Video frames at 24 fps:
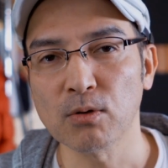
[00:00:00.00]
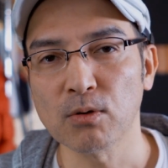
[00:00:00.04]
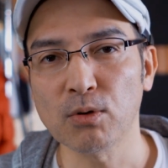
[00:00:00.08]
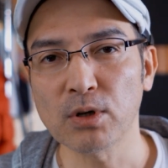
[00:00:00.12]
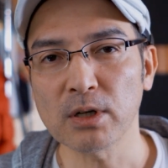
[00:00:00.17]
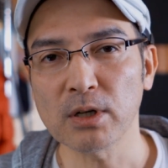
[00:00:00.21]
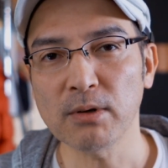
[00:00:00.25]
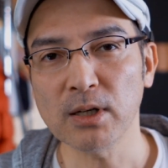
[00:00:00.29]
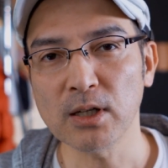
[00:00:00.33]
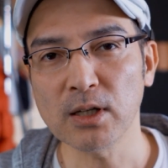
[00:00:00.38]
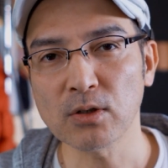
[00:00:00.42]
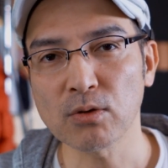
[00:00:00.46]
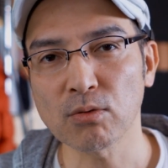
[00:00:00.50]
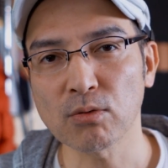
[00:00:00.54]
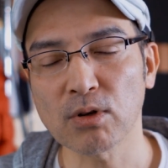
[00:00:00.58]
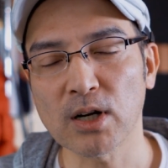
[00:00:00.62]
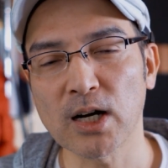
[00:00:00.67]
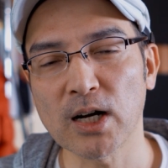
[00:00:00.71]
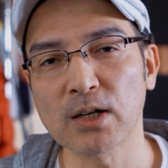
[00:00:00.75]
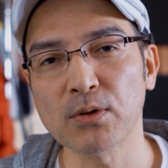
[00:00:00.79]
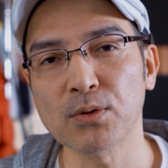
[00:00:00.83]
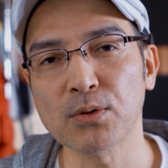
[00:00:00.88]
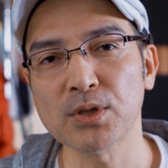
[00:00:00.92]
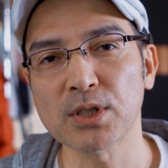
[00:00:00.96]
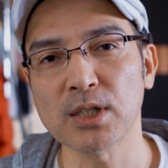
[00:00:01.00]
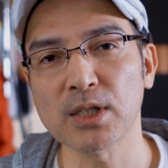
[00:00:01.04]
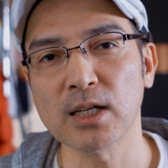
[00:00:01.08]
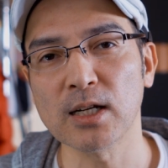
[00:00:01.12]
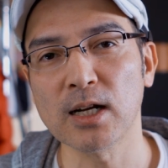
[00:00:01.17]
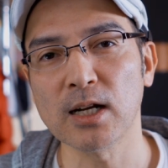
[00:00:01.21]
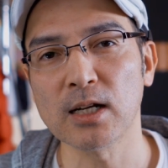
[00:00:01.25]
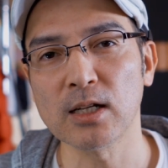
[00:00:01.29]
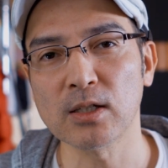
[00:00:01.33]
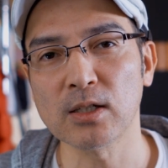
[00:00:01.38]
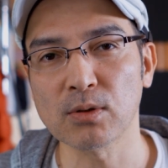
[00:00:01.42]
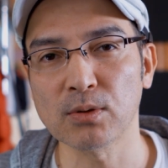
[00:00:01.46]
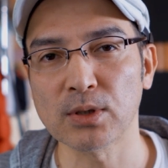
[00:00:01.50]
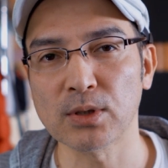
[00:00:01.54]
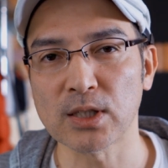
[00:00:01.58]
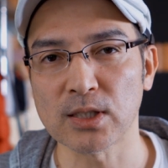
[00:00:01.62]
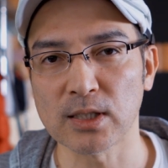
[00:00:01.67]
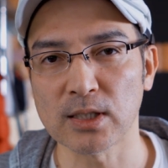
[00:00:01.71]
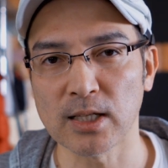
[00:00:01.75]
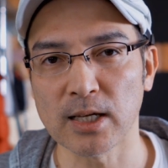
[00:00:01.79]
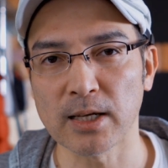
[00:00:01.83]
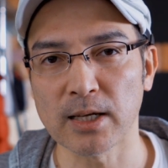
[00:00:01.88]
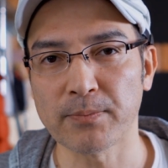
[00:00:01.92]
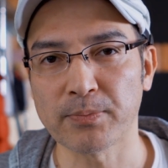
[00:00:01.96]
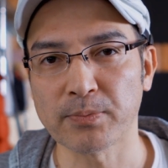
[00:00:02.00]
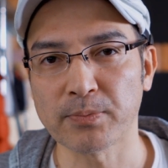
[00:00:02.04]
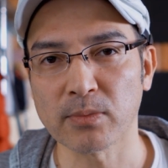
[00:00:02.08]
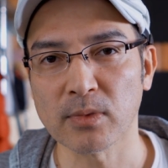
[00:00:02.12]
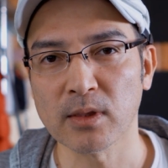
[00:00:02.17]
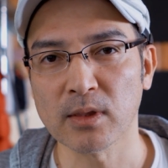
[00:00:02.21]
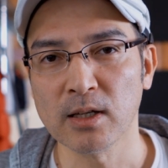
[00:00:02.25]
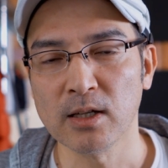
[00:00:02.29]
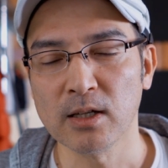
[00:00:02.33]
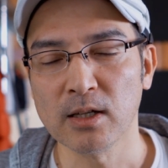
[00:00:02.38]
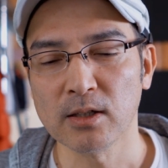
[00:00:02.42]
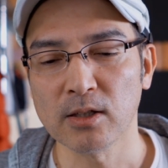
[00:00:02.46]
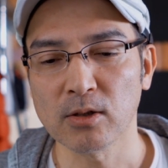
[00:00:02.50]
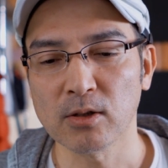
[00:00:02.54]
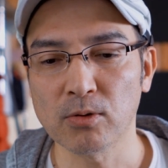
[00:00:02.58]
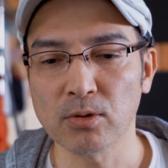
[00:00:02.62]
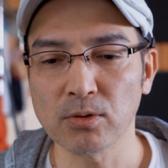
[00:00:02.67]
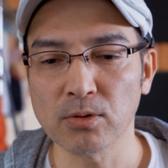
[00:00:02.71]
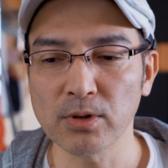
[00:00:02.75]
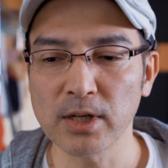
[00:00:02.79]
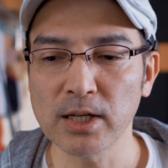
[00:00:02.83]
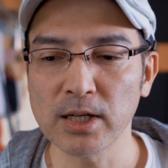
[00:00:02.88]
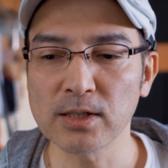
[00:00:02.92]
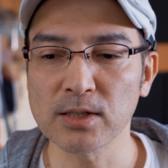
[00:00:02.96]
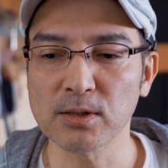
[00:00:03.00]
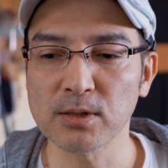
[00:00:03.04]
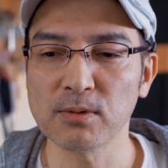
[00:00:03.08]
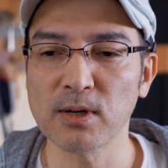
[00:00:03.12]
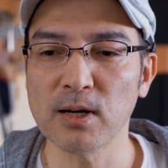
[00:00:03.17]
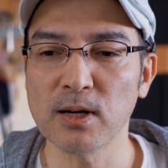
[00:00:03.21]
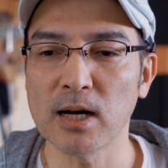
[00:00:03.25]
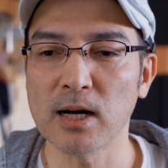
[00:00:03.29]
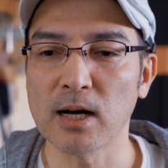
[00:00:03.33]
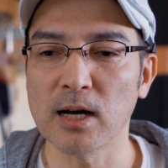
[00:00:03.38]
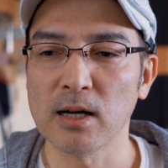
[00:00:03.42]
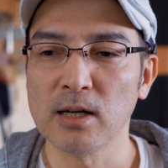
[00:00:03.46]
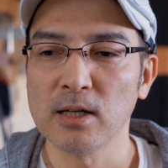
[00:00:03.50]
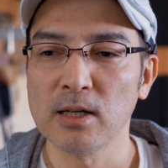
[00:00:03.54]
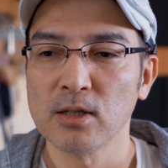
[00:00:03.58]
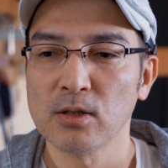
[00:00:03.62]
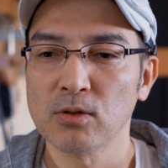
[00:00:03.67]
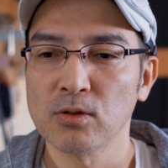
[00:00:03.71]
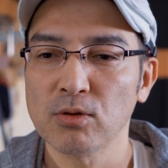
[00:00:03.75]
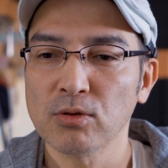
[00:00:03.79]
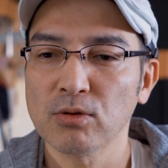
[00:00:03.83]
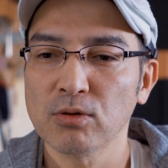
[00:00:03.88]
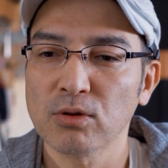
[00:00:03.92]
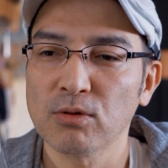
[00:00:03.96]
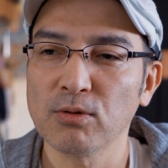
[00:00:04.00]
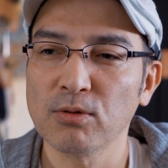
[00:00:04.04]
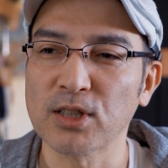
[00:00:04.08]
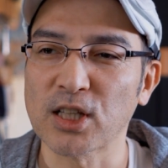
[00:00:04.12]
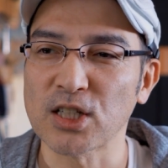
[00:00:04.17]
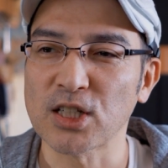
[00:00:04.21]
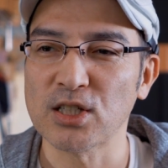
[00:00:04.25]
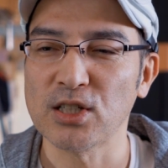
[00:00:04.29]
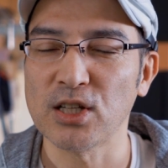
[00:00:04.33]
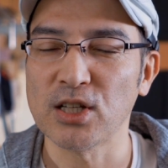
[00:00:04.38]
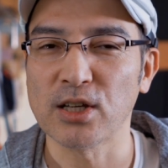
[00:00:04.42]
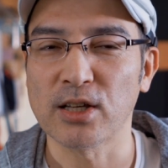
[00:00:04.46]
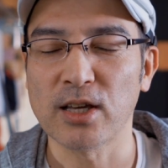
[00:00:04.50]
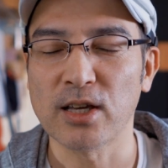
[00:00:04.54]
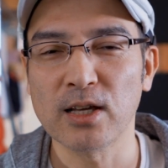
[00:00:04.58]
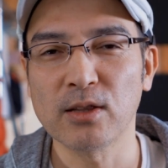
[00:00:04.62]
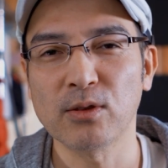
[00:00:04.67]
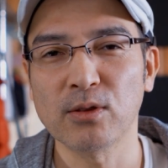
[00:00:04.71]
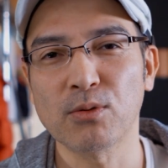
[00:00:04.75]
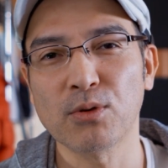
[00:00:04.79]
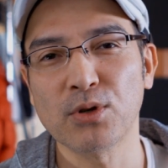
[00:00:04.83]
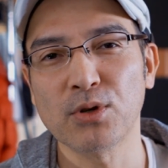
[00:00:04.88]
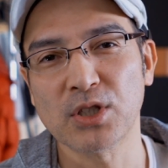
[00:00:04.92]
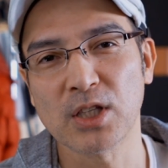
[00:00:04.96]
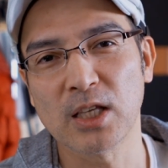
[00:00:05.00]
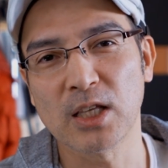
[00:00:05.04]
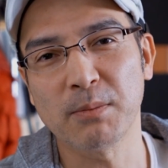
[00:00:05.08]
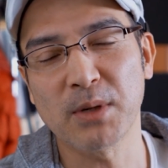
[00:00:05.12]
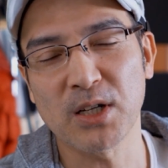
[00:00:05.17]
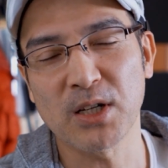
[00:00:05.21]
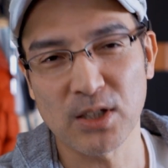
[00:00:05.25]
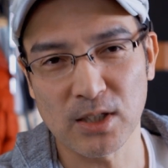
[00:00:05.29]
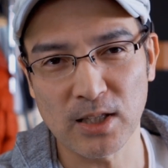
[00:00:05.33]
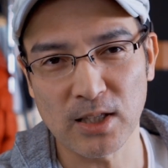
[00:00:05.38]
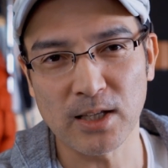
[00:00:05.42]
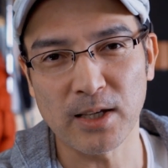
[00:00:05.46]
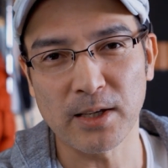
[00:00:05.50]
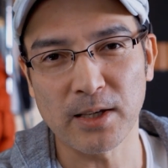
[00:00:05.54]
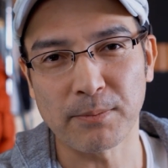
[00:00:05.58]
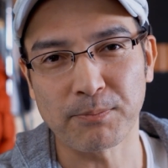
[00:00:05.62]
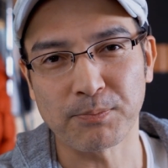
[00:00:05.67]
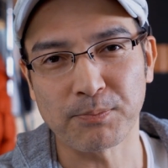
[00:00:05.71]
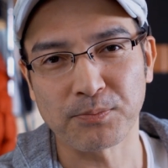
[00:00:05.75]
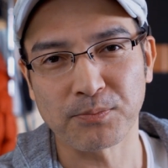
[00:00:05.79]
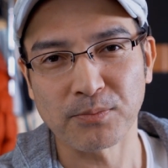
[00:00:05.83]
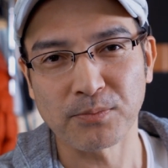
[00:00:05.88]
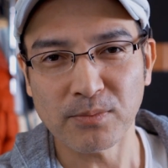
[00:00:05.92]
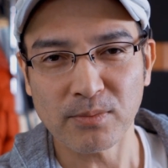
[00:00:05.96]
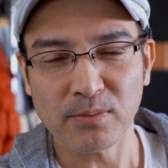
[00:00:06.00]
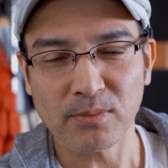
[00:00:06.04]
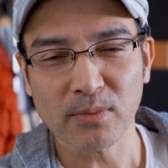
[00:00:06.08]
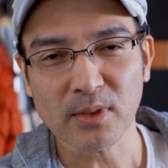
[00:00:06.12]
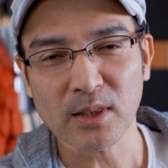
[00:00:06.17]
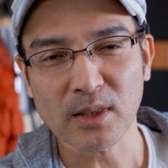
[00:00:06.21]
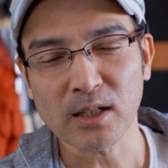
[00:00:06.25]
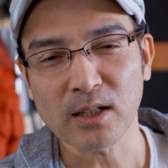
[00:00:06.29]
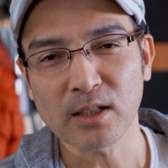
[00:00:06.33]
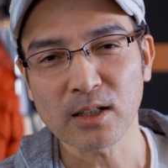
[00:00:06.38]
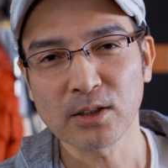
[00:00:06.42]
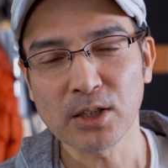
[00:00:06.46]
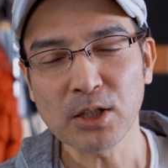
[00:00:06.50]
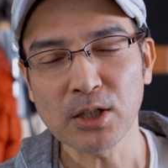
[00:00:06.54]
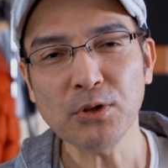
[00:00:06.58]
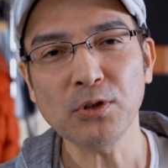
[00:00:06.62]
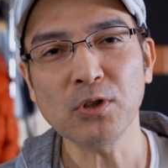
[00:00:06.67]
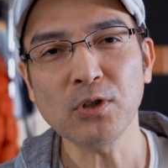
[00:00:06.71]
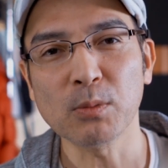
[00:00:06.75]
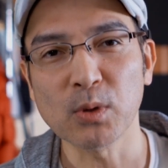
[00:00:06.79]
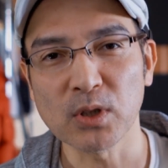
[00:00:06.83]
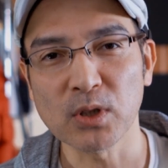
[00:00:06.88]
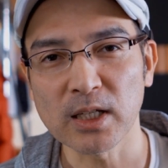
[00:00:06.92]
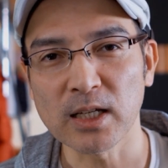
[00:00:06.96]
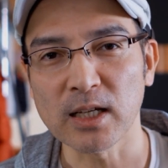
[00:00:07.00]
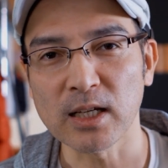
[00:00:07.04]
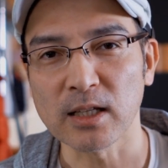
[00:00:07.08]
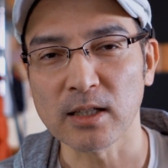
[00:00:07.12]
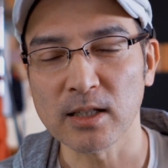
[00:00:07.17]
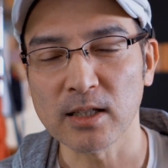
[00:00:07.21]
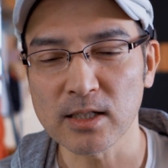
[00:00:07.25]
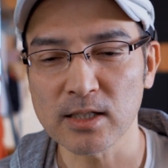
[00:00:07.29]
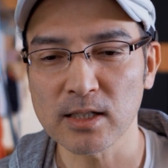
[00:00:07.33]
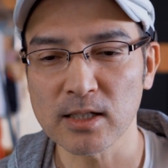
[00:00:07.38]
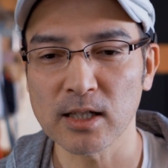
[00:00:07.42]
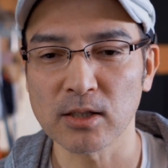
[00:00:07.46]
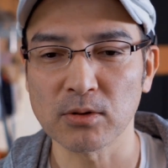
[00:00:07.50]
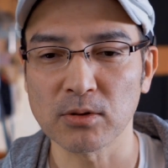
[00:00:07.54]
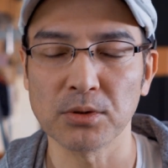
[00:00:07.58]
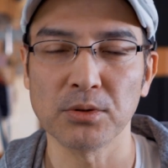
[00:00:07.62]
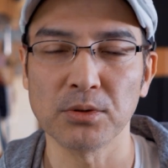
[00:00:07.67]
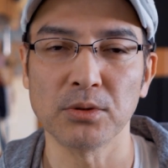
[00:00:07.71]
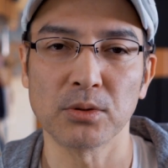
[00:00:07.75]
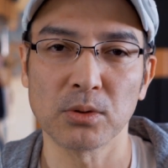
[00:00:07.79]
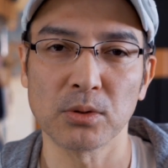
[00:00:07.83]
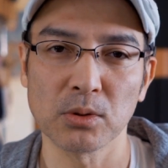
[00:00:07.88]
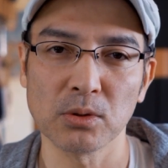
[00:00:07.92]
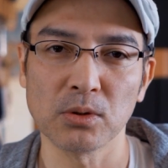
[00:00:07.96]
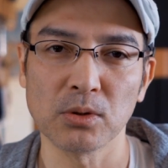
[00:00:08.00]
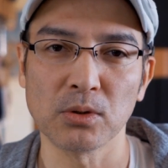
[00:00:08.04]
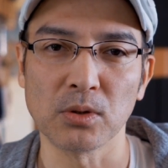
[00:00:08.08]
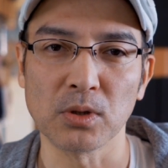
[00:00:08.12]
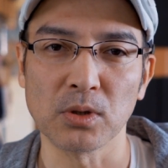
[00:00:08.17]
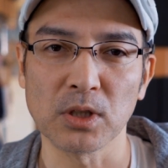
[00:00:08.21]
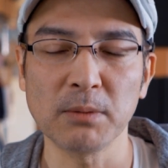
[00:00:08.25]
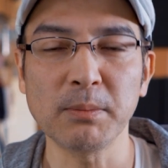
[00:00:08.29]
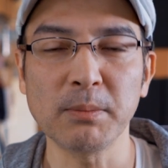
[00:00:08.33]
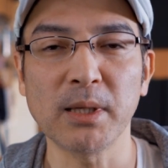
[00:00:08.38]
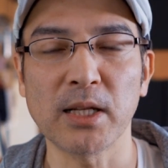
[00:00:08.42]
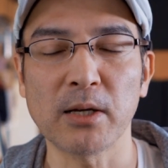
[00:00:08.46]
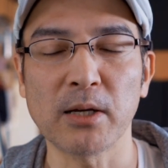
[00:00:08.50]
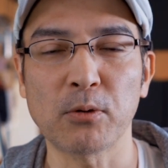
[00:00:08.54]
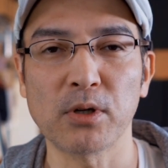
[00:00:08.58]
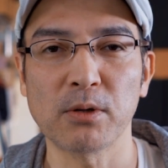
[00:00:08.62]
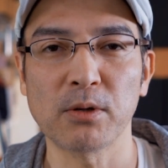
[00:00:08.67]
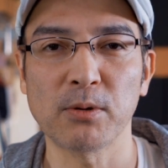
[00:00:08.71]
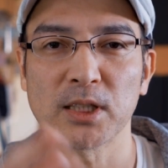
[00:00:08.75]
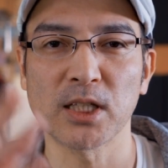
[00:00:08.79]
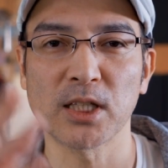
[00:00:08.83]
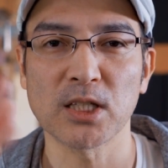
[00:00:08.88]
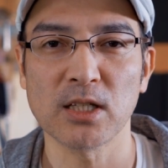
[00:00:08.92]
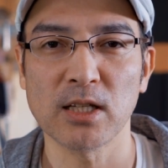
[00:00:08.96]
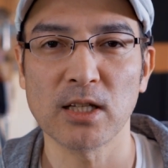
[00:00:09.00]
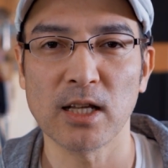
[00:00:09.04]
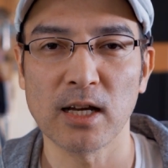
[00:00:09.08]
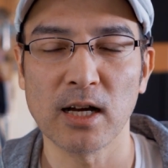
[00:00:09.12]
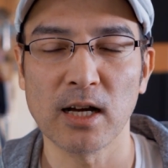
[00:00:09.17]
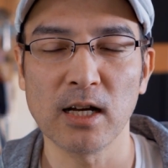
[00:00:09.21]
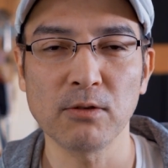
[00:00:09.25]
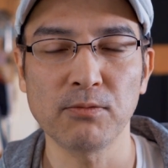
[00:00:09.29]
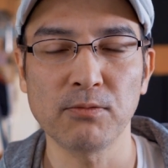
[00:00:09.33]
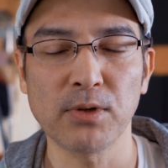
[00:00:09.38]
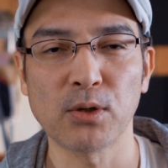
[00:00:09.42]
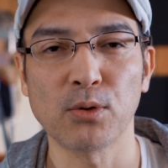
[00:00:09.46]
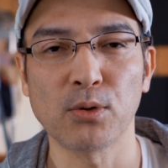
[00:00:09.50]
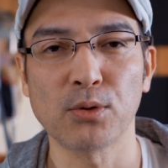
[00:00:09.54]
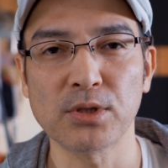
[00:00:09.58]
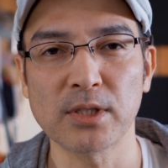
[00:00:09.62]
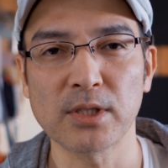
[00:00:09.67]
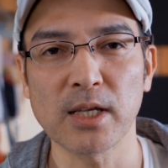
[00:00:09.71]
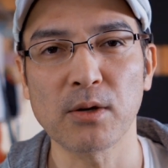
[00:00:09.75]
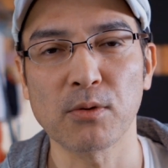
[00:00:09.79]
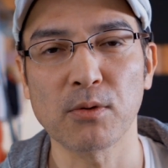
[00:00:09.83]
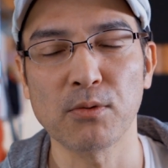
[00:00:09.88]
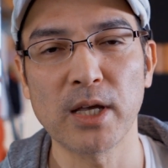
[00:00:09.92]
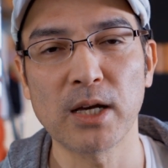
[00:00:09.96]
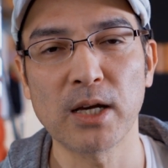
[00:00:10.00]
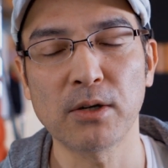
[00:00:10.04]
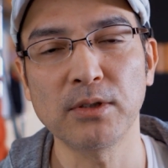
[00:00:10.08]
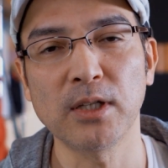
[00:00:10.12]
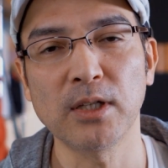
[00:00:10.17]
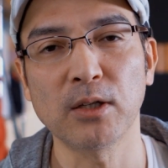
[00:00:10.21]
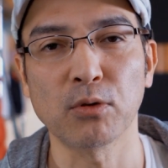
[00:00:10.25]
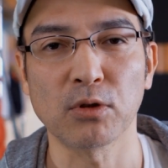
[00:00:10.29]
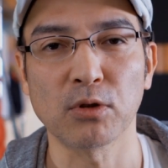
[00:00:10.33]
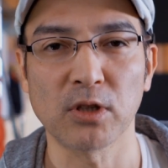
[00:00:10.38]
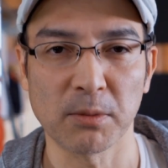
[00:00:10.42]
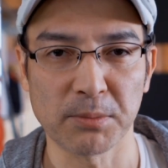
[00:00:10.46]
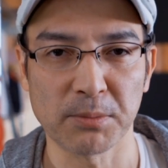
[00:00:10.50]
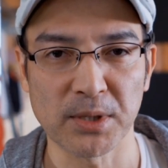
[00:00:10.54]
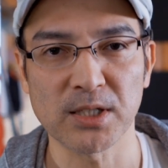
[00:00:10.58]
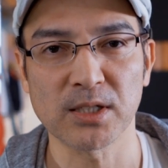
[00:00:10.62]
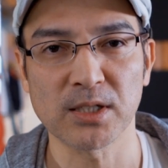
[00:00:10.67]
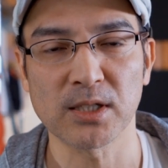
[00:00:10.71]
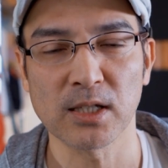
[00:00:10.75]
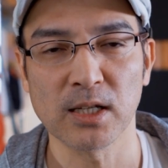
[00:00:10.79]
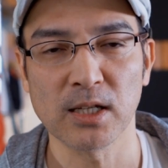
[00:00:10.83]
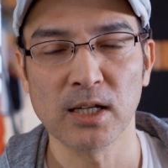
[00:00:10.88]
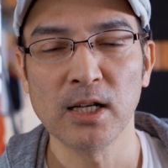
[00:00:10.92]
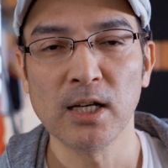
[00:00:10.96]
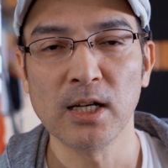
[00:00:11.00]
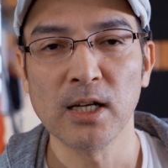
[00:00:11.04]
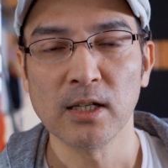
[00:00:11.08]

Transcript: これはねちょっと可能性がありそうですねでこのレンズはちょっと私ね検討していましてっていうのもね、なぜかというと、今ね、これ私ね、α6500 で撮ってます。